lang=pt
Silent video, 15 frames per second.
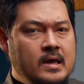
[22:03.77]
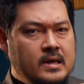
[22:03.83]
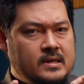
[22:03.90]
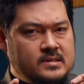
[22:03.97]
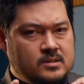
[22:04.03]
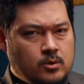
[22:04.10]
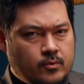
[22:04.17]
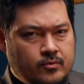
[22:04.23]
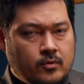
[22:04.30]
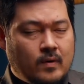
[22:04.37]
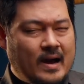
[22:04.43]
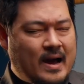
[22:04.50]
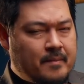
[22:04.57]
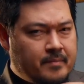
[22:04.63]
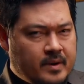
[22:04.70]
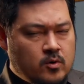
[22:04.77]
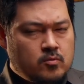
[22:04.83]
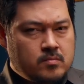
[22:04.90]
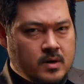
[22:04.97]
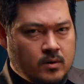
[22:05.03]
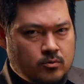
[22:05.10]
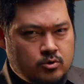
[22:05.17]
Silvio abriu
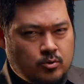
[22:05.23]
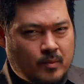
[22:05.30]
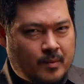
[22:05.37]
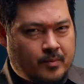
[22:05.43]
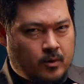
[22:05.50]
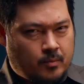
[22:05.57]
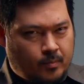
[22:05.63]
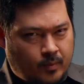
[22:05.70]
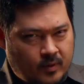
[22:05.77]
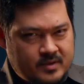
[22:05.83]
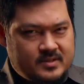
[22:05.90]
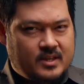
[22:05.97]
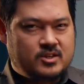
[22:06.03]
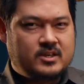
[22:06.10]
mão de uma proposta